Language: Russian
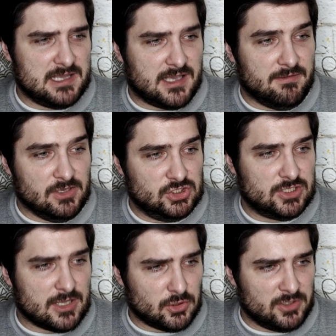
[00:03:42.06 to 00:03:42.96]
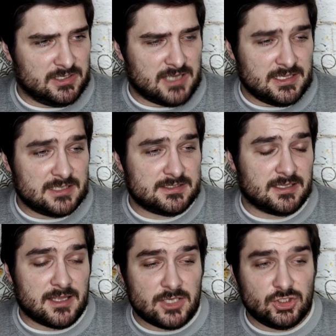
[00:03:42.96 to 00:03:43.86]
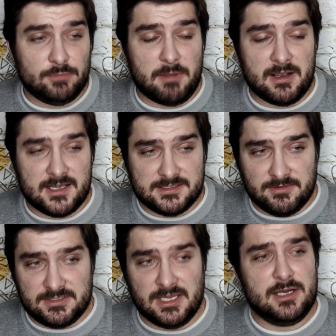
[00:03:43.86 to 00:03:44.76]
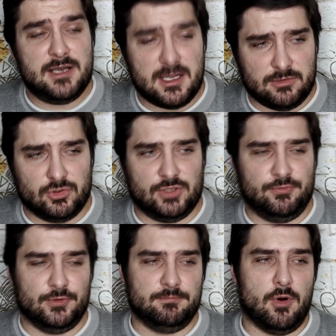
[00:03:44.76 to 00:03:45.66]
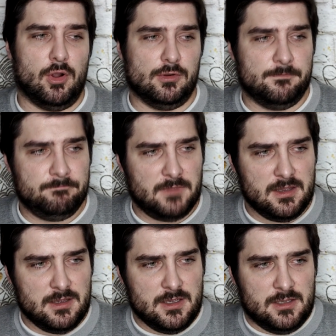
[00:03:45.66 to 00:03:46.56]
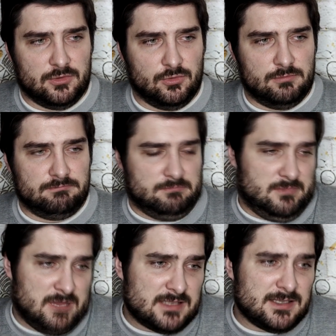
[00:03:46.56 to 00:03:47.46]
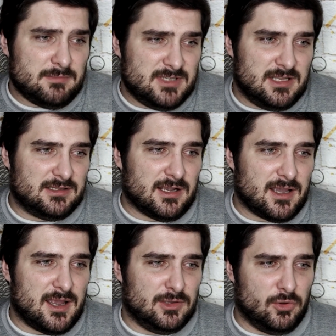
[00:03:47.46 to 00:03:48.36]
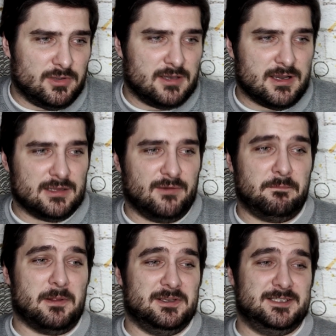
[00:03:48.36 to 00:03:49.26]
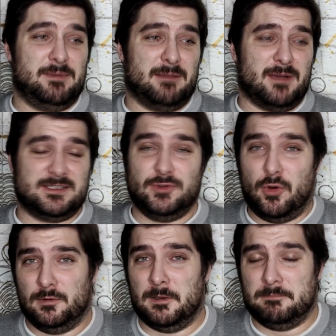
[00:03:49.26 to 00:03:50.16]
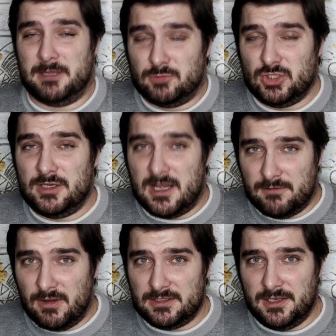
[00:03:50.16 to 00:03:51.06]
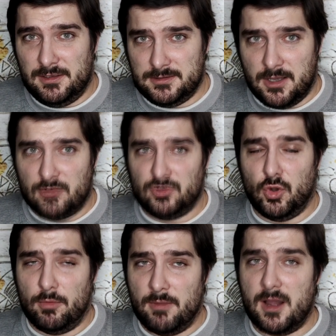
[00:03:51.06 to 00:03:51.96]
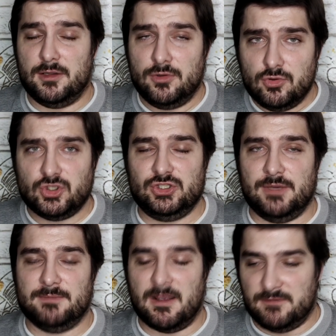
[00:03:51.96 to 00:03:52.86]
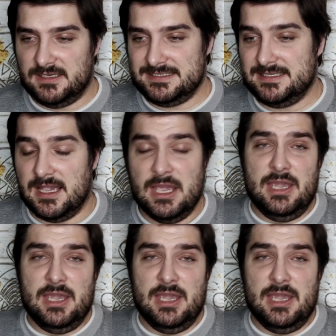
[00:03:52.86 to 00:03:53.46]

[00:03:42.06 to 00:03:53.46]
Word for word: Петкович, который наконец-то начал показывать хороший футбол. Ну, на самом деле такая логика, она вполне себе обоснована, потому что хорваты играют дома лучше, чем на выезде.